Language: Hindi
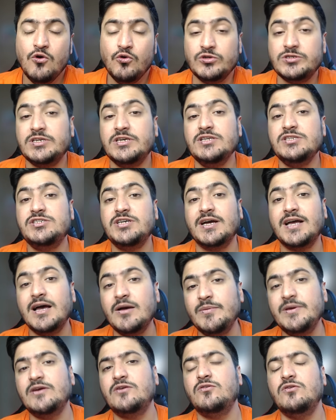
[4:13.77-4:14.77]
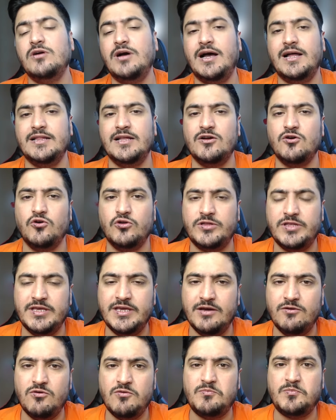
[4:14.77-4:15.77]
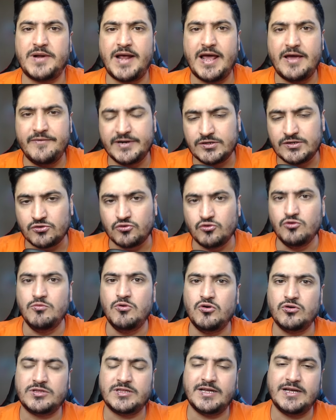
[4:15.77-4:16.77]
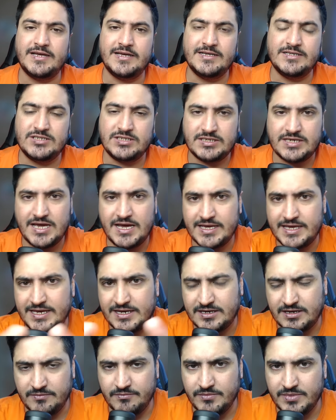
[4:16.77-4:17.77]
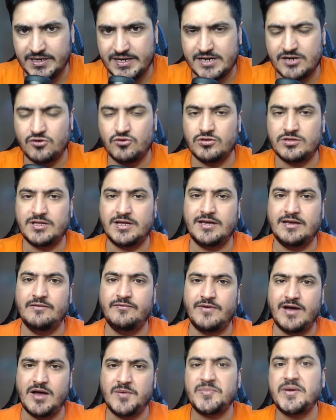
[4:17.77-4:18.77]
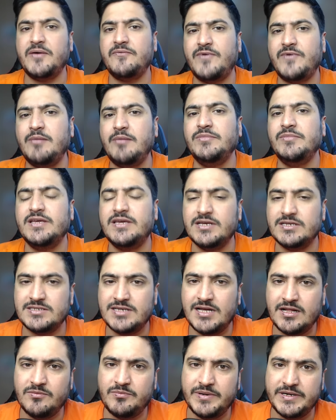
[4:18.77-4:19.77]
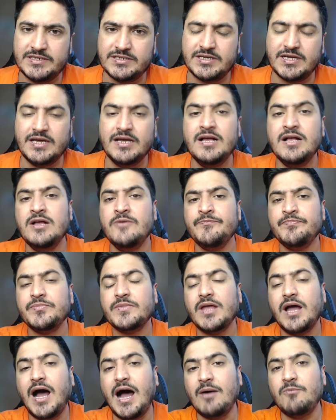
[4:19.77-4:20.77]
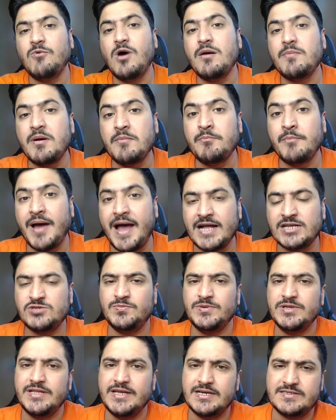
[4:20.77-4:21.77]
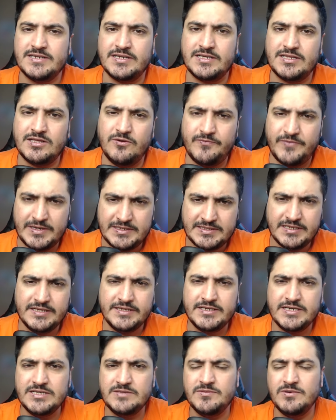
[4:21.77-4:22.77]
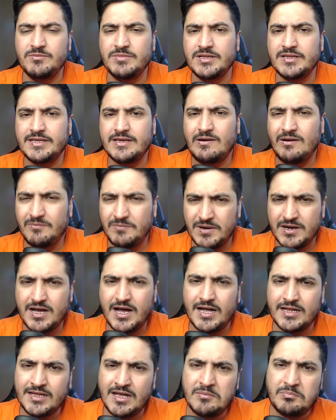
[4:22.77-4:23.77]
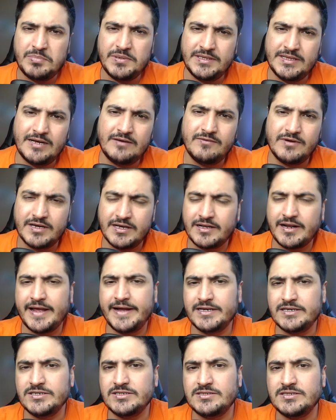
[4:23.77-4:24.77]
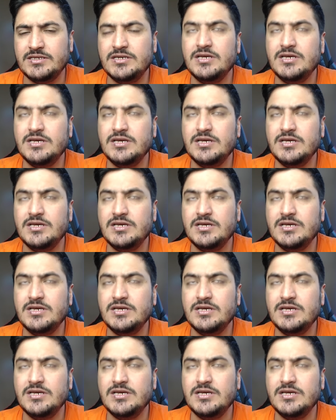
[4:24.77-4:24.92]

उसकी जगह भी अलग होती है वो प्राइवेट रूम होता है जिसके आगे एक मिरर होता है वहां पे आप फैमिली के साथ बैठ के आप वहां पे मैच भी देख सकते हो फैसिलिटीज भी मिलती है वहां पे खाना पीना वगैरह ए